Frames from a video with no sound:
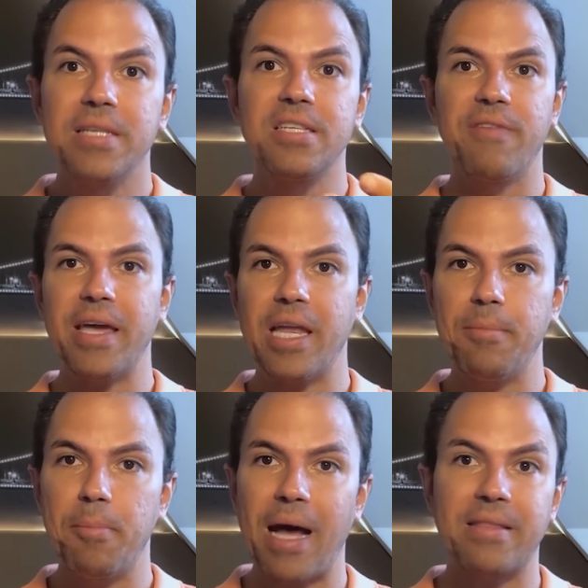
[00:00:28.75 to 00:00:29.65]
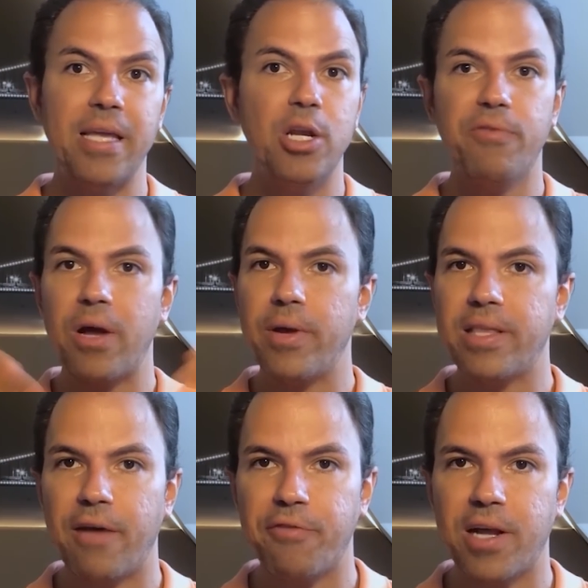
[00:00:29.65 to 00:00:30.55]
você vai querer me bater e não vai
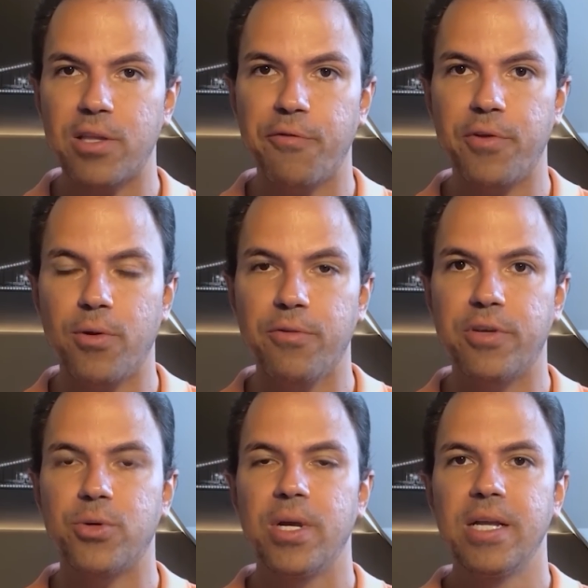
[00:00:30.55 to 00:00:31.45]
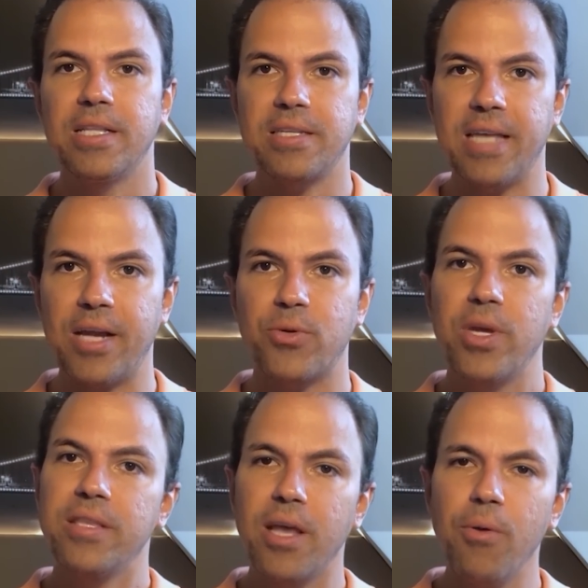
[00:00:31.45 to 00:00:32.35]
aguentar ficar até o final do vídeo, tá certo?
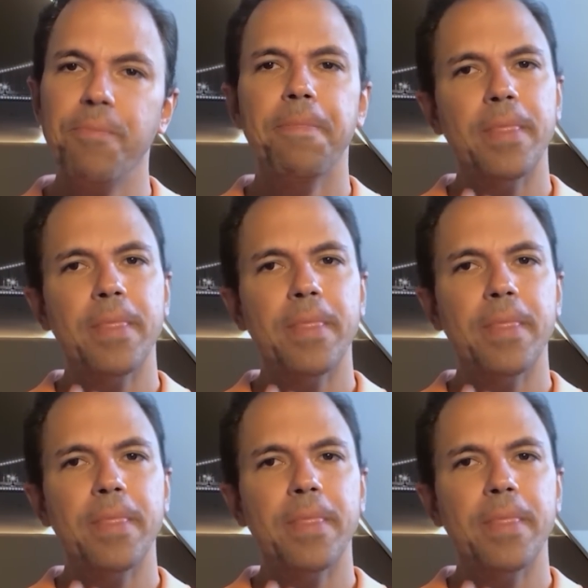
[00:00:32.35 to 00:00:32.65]
Então,